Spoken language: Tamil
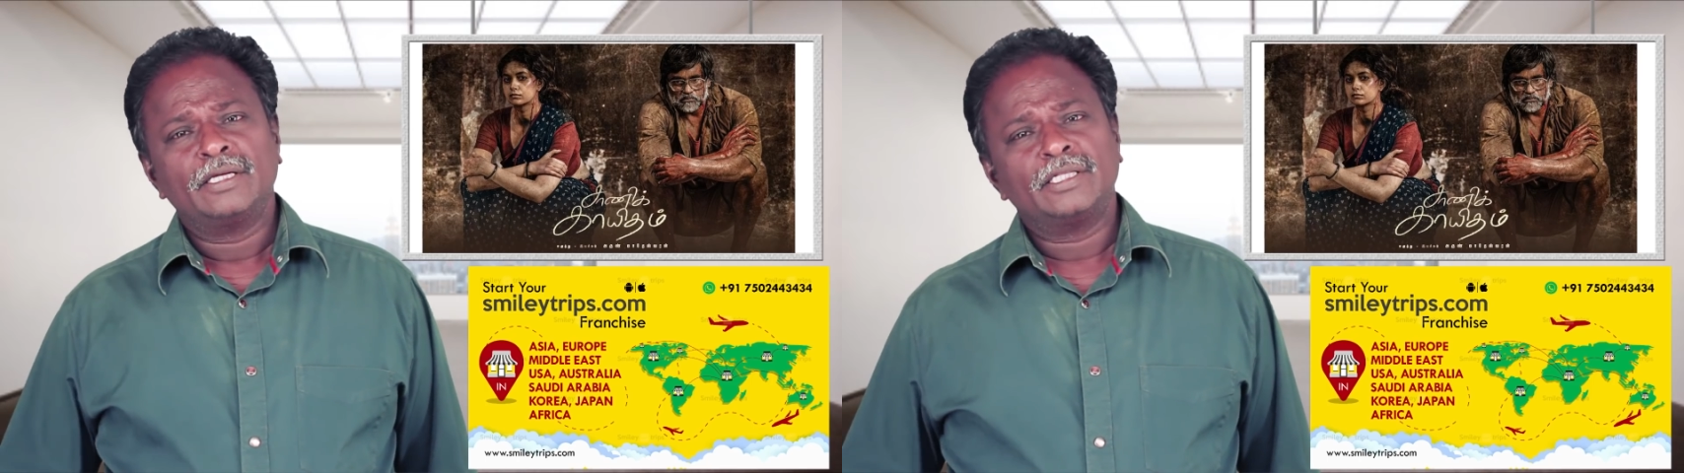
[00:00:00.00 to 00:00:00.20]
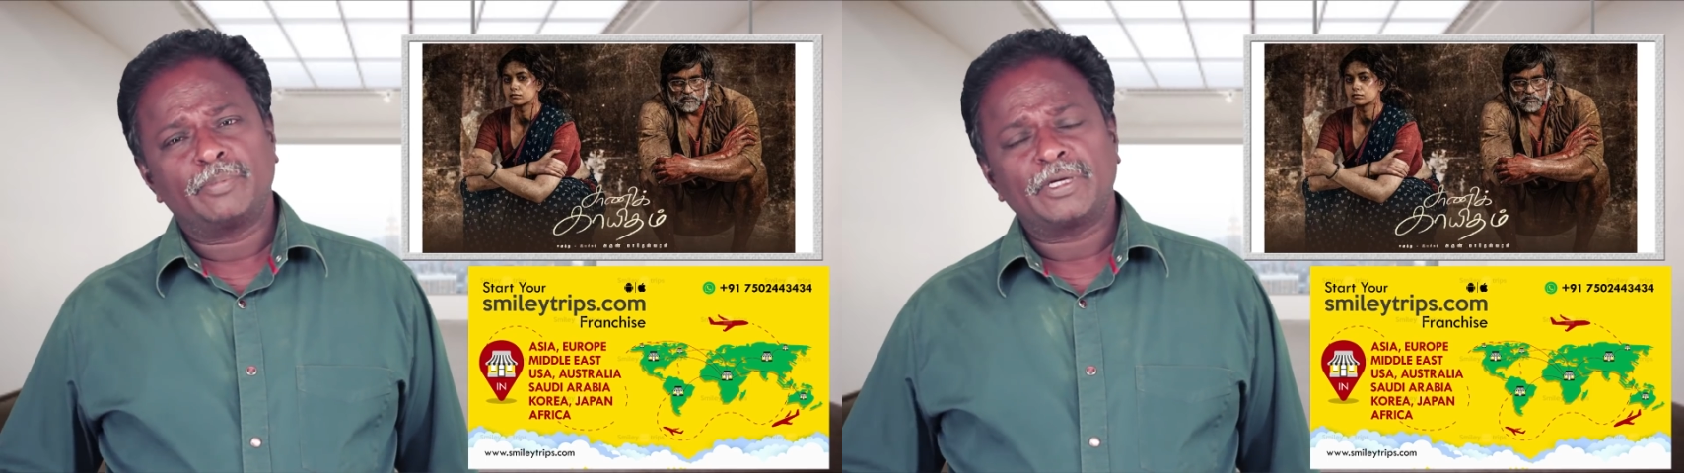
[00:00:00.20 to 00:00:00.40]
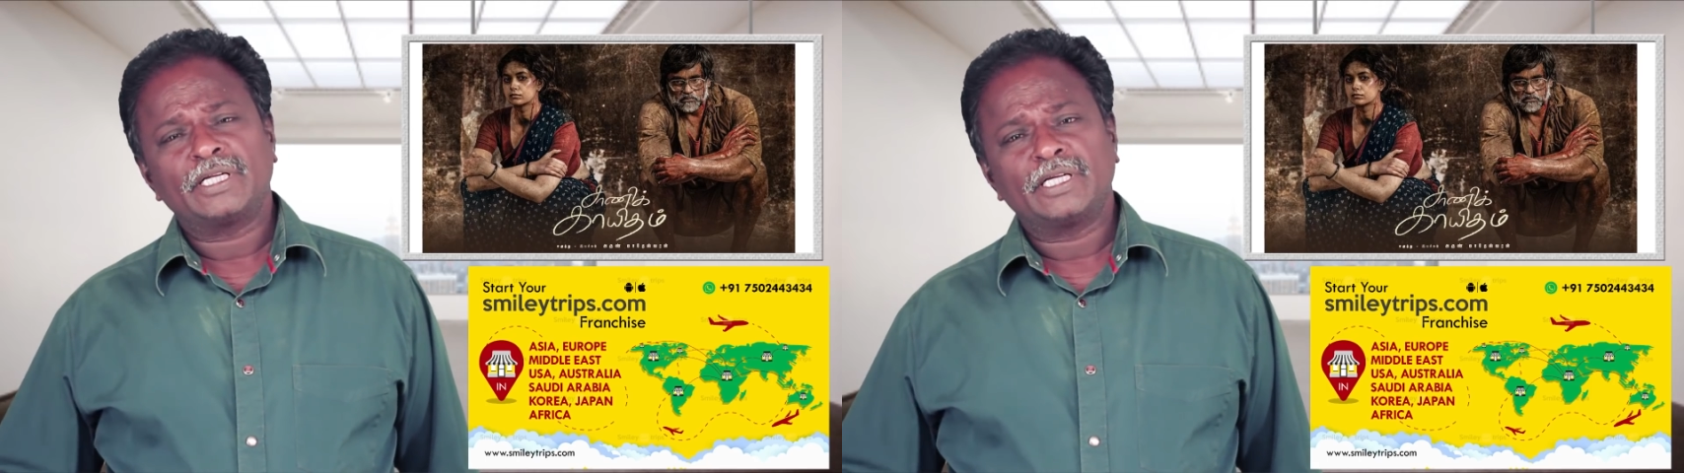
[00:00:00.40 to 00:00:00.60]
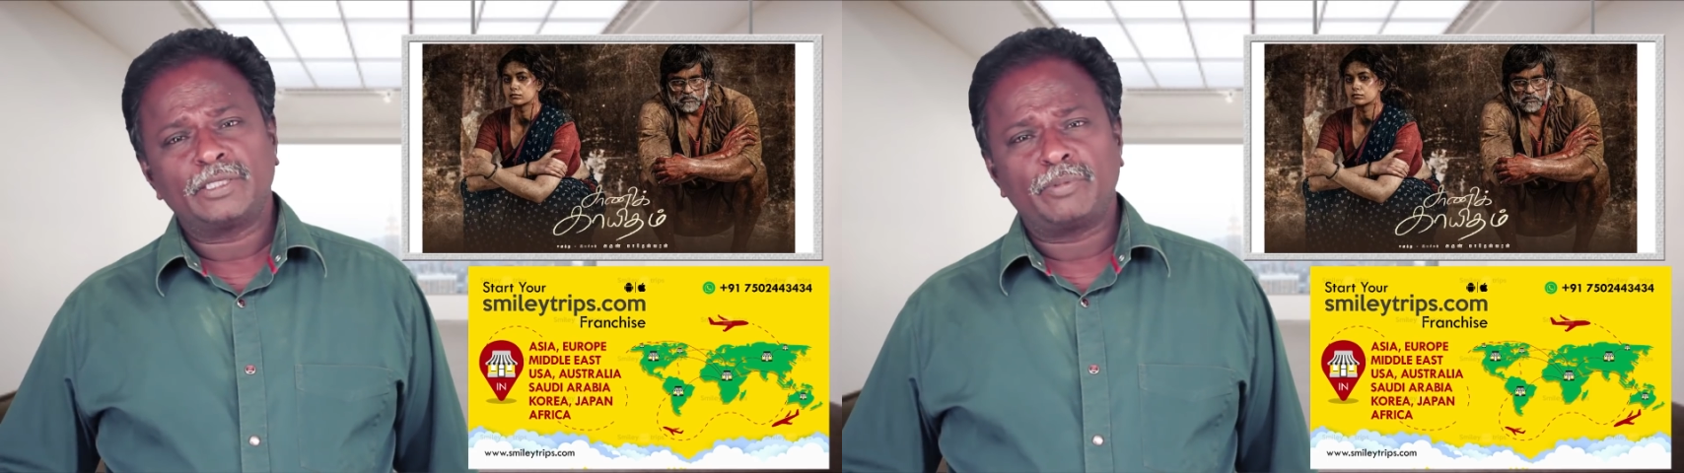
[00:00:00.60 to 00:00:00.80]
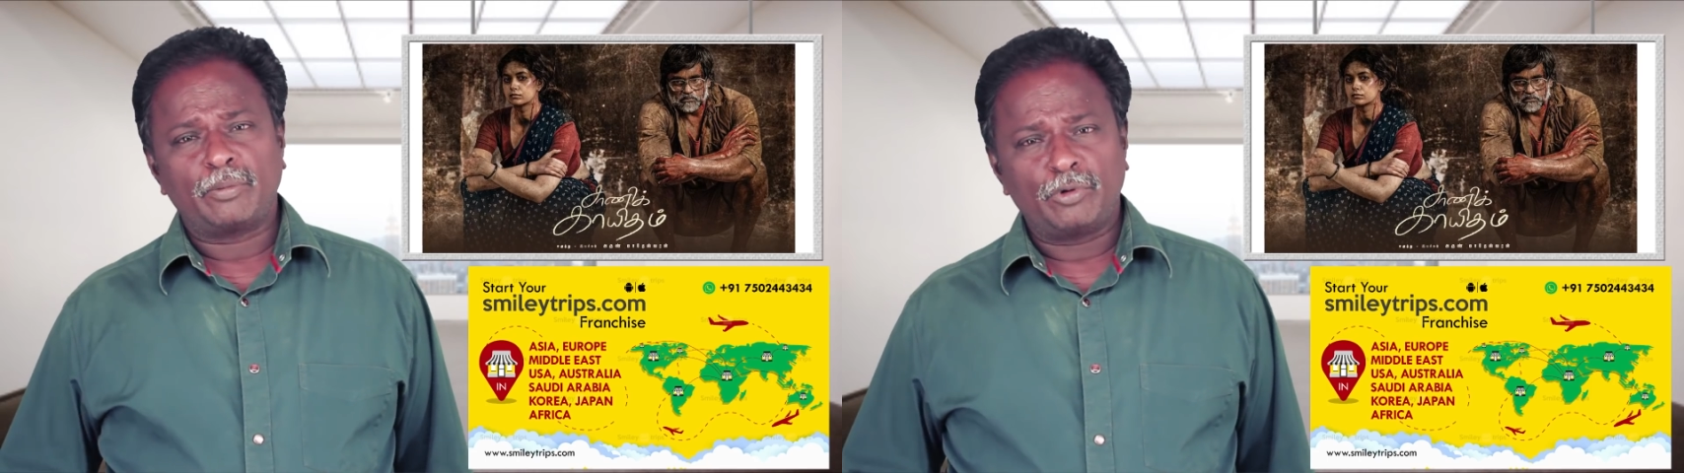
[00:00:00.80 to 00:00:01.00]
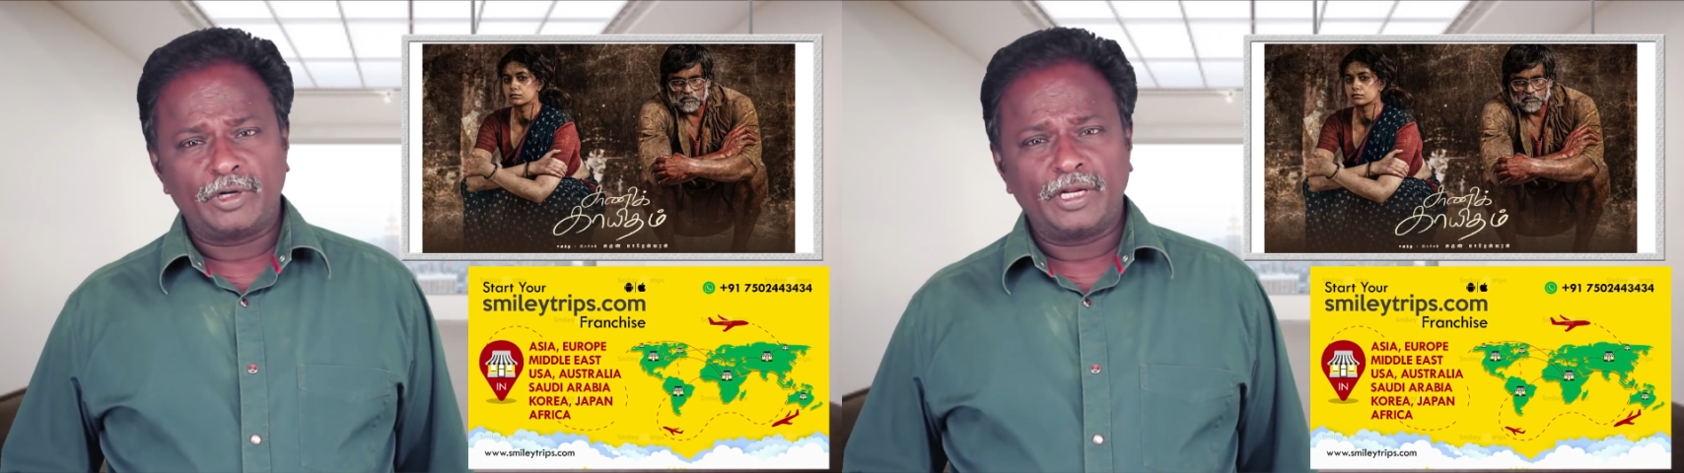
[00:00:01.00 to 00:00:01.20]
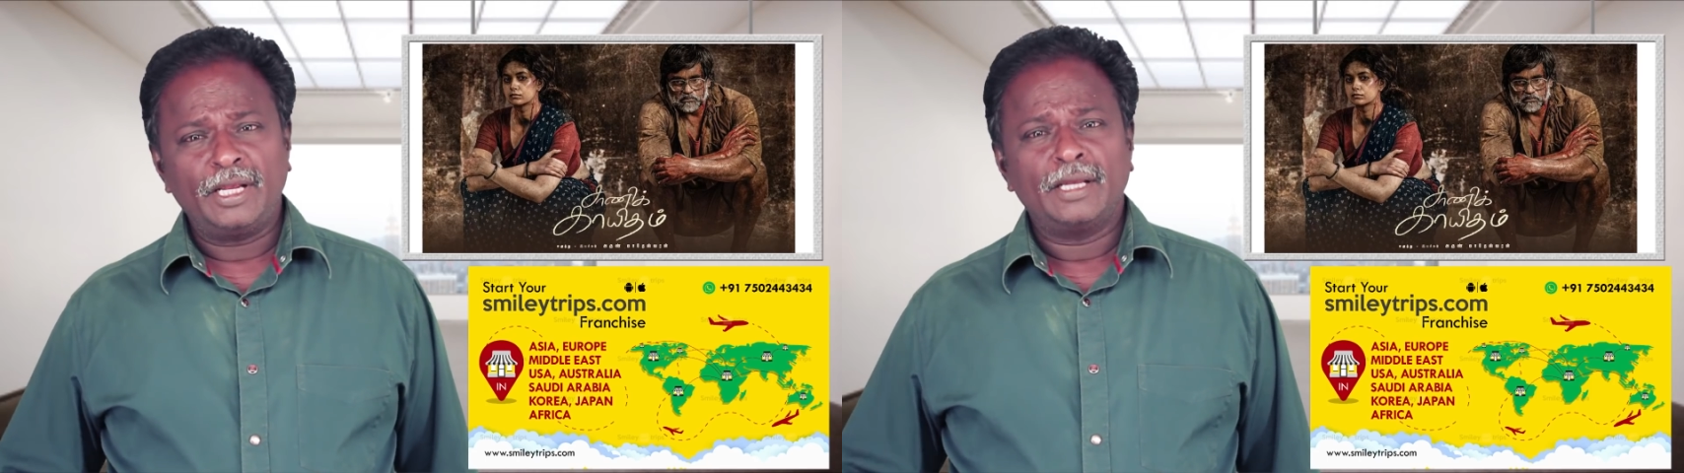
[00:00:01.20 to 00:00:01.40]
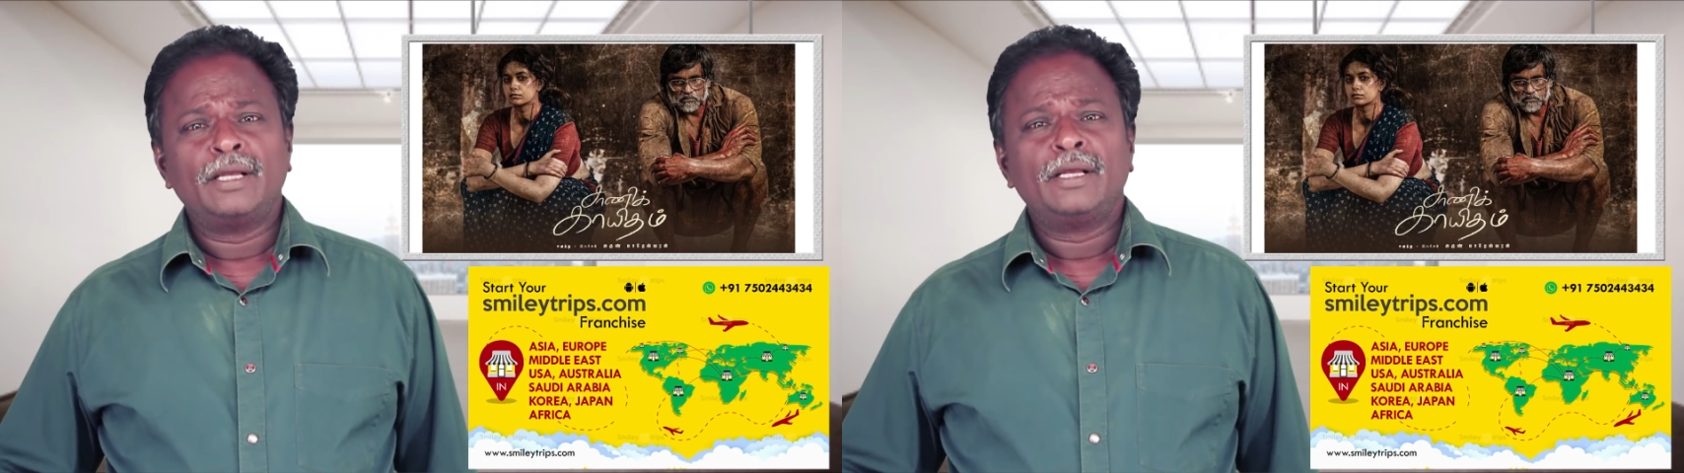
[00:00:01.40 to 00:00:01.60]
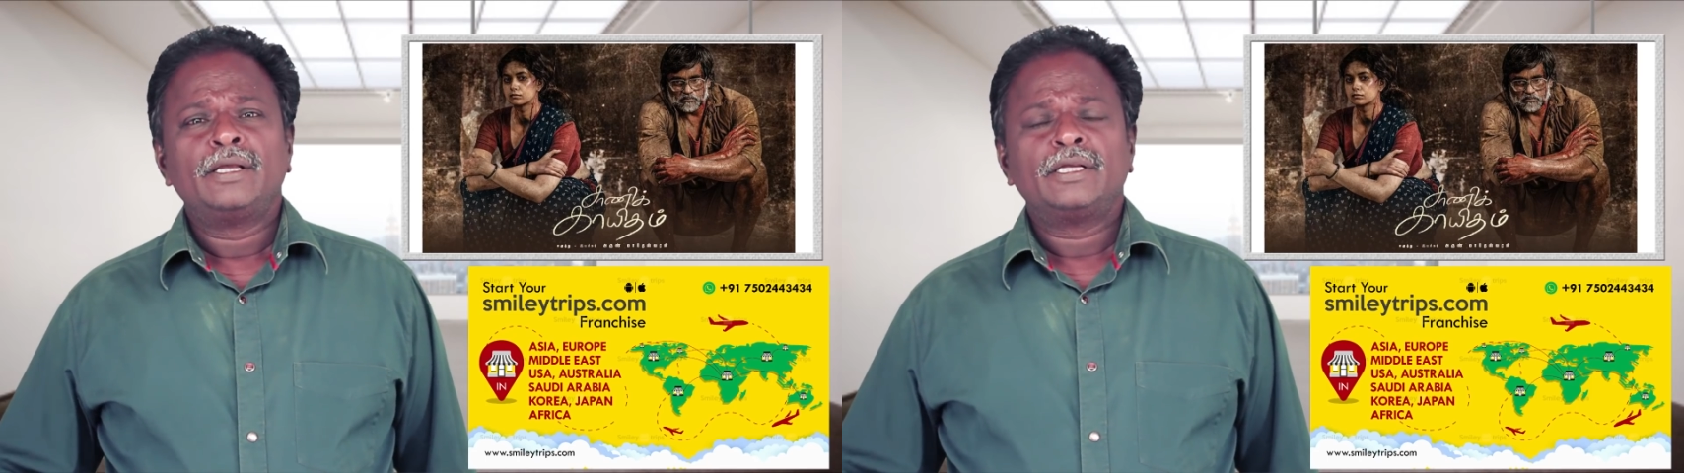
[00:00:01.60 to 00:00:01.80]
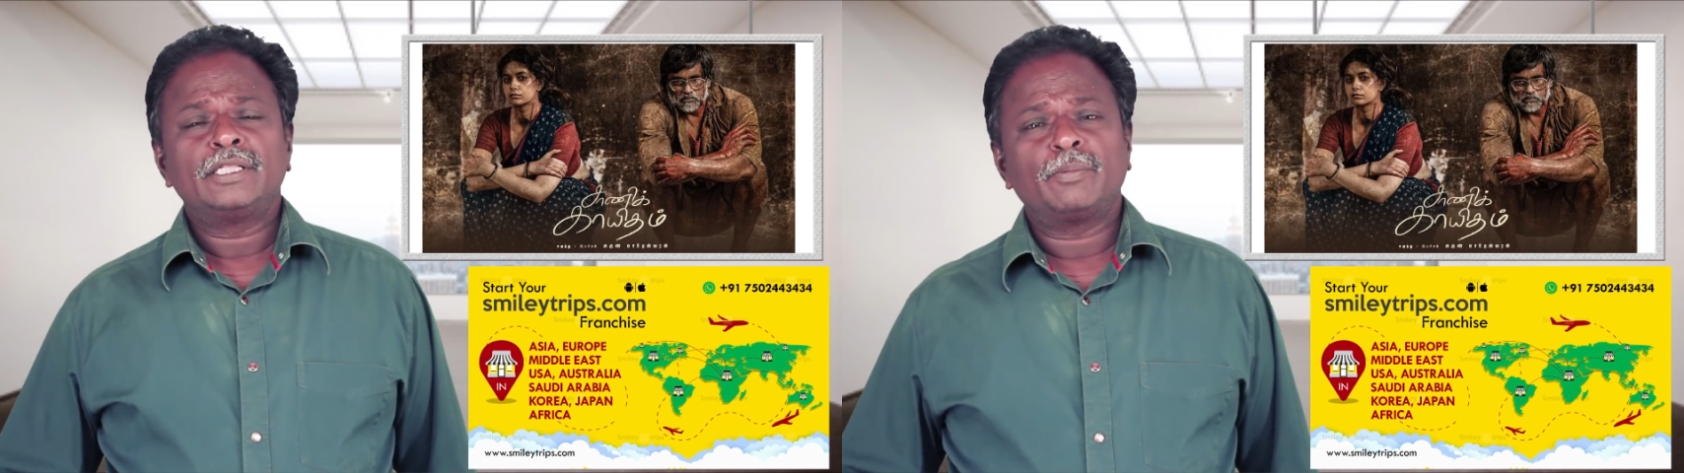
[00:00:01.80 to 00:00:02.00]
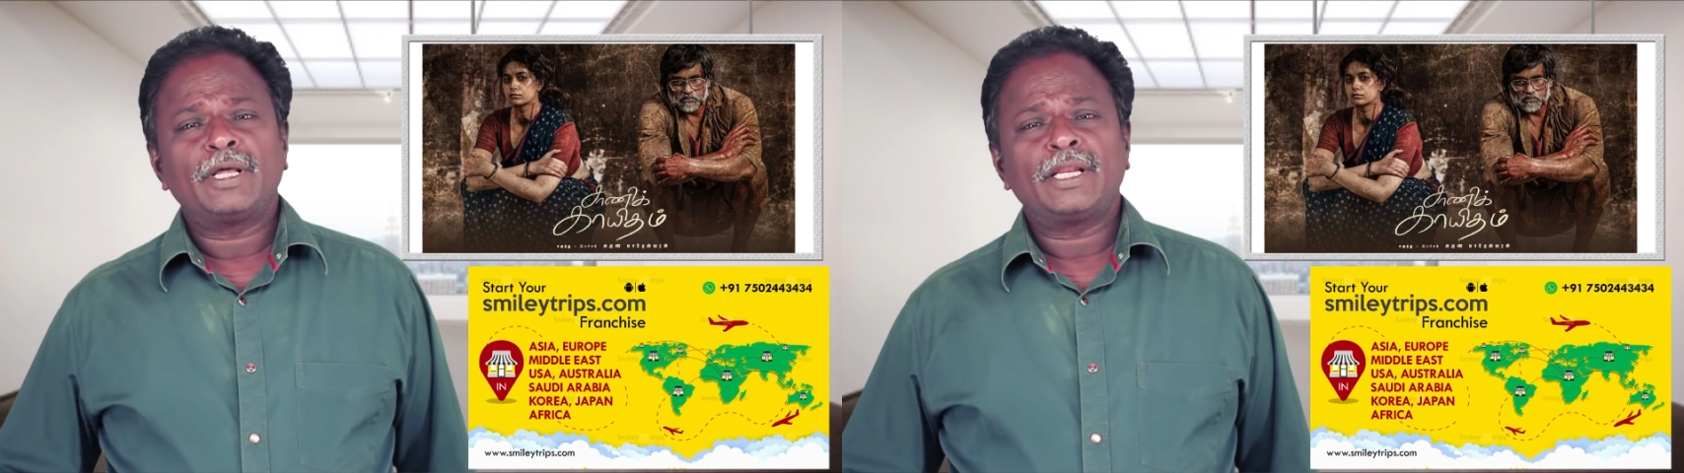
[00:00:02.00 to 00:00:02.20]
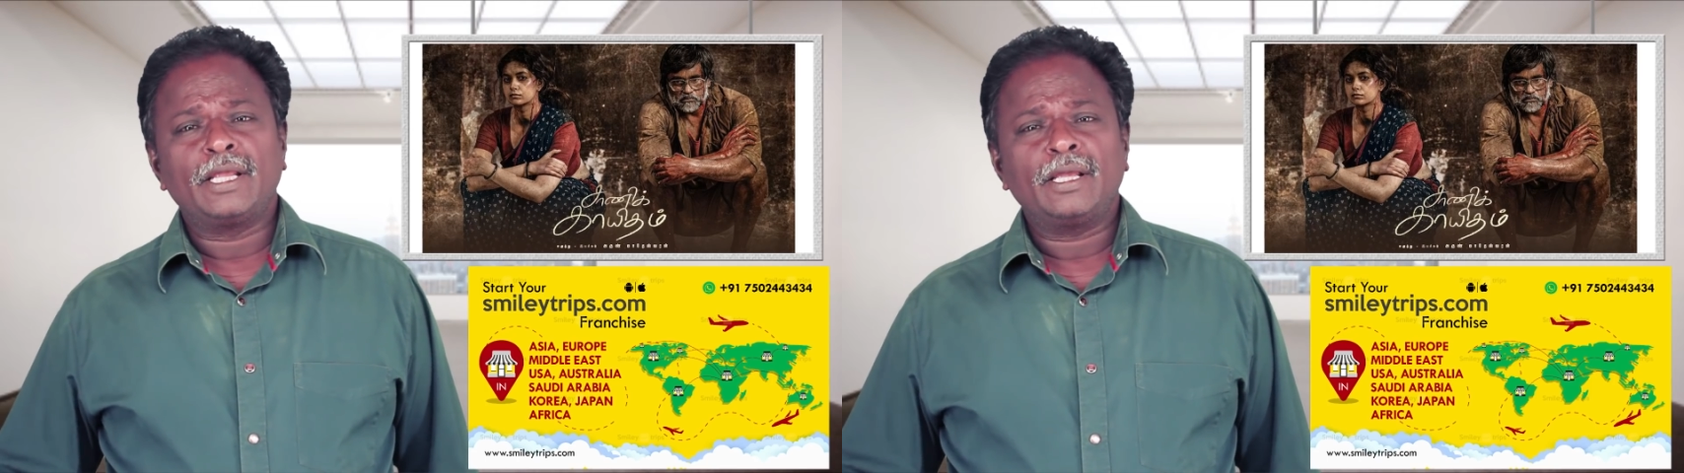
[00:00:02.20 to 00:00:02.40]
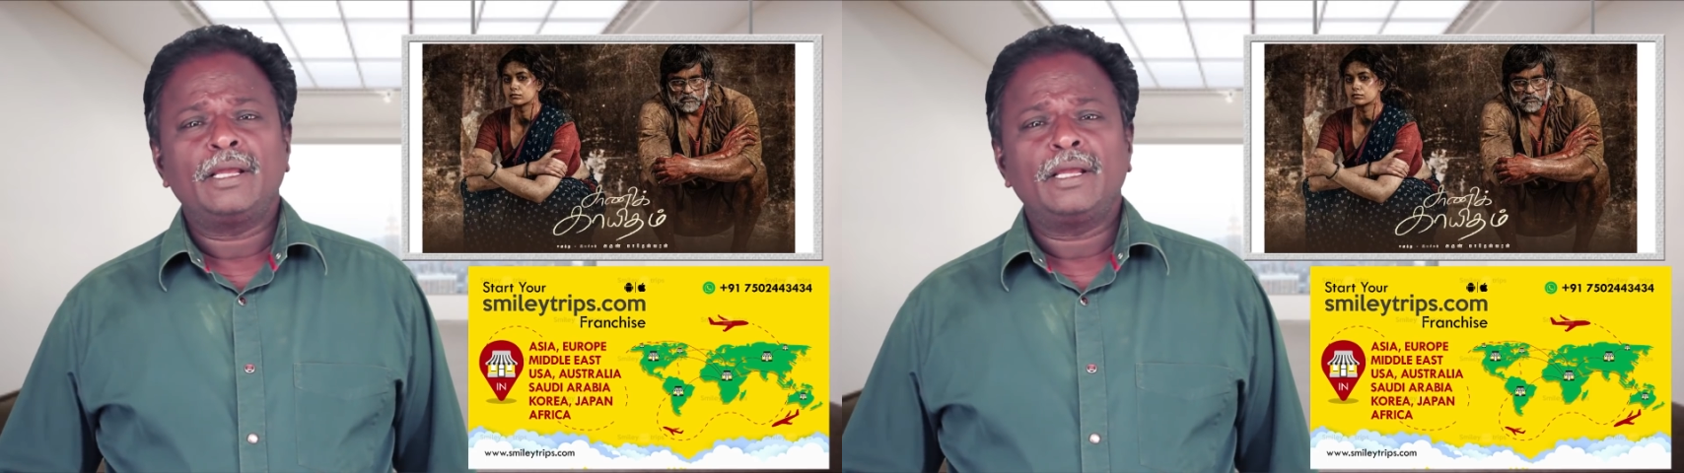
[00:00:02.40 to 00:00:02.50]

இந்த படத்தை எடுத்துகிட்டு போட்டிருக்கு இந்த மாதிரி